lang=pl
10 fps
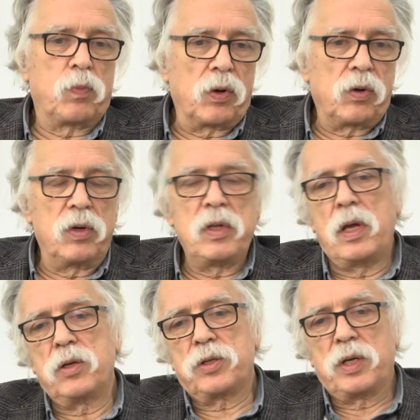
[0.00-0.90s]

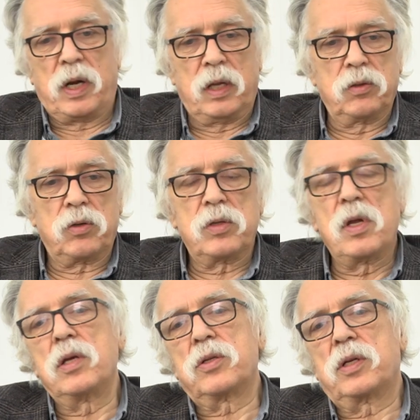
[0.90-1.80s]
spokojniejsze,
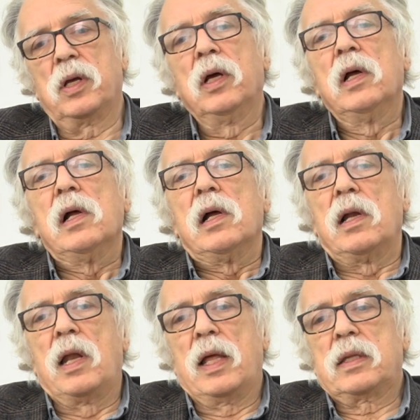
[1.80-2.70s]
radośniejsze,
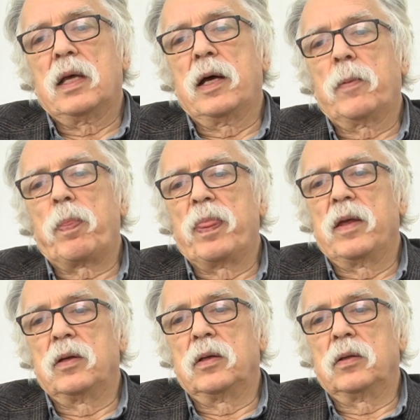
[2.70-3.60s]
lata
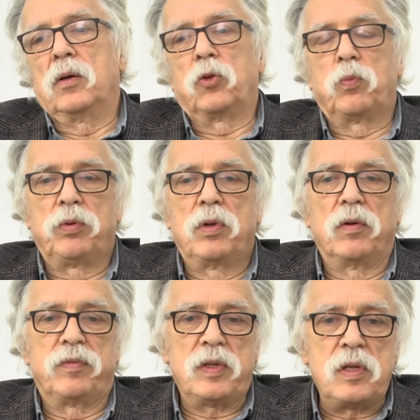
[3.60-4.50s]
e,
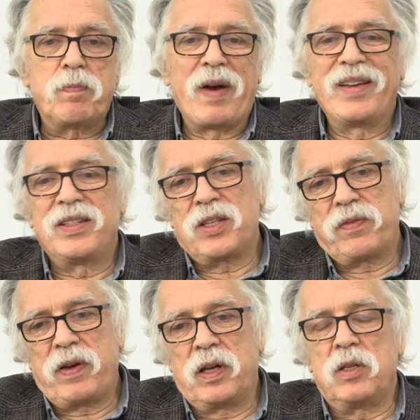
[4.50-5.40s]
odbudowy i
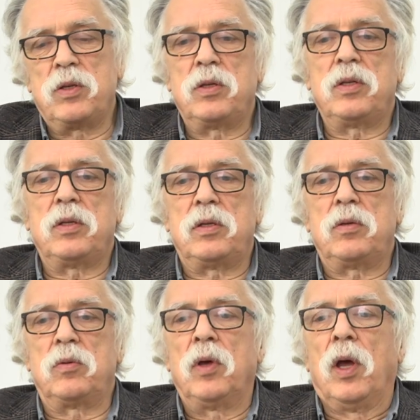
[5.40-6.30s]
państwa, i, i,
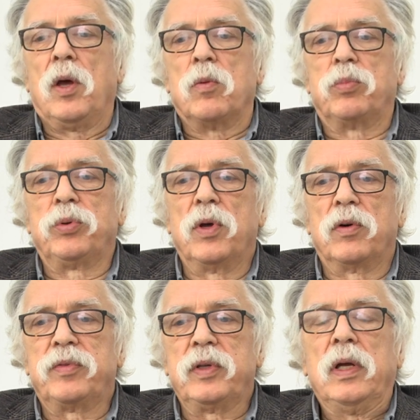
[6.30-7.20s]
i
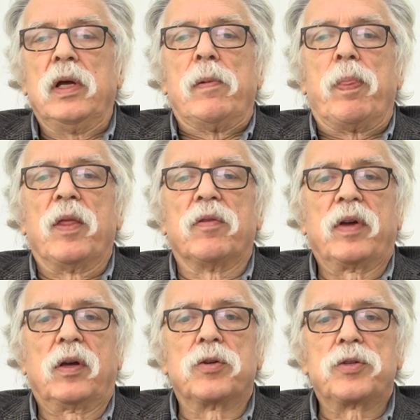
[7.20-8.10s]
budowy
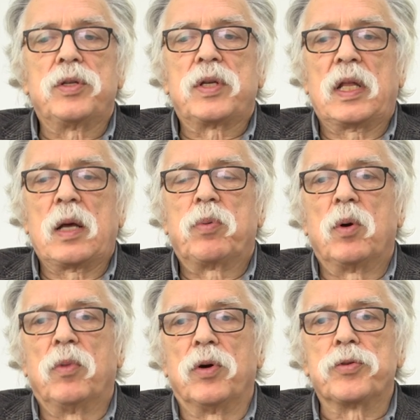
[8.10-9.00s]
nowego życia na
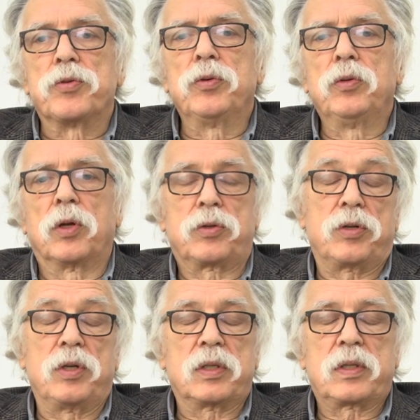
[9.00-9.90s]
Pomorzu do
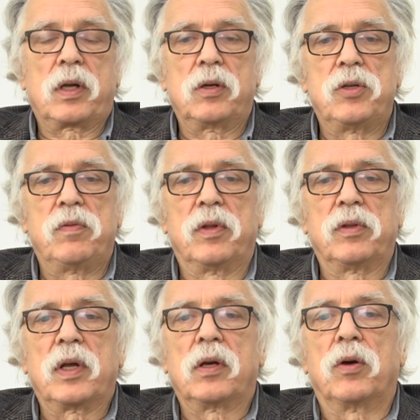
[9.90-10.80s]

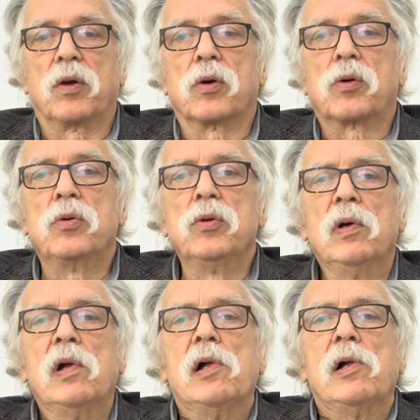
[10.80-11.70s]
1939 roku.
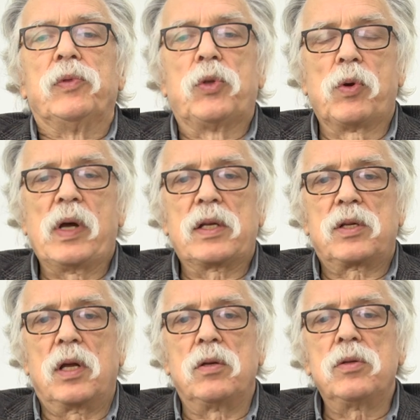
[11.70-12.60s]
Druga
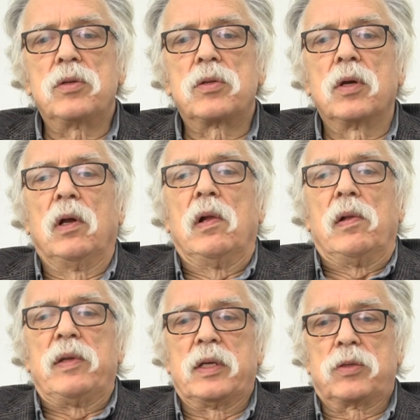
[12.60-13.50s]
część
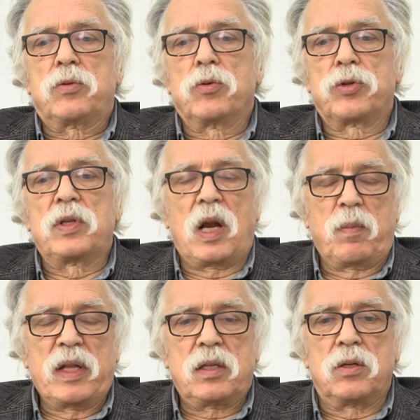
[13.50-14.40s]
jest już
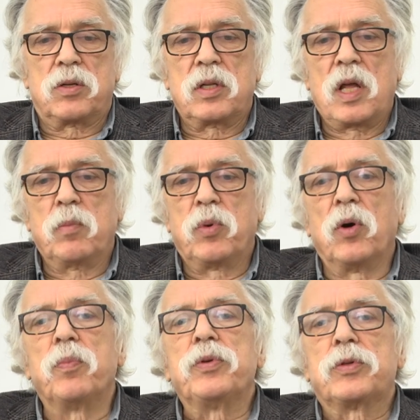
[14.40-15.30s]
dramatyczna,
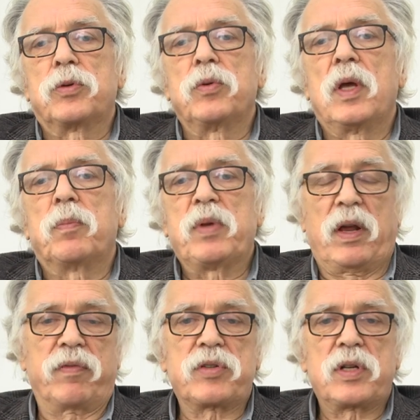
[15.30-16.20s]
bo opisuje
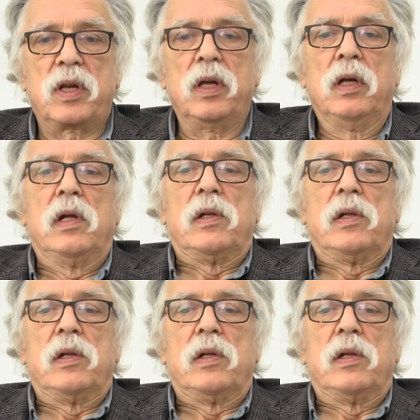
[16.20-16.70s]
pierwsze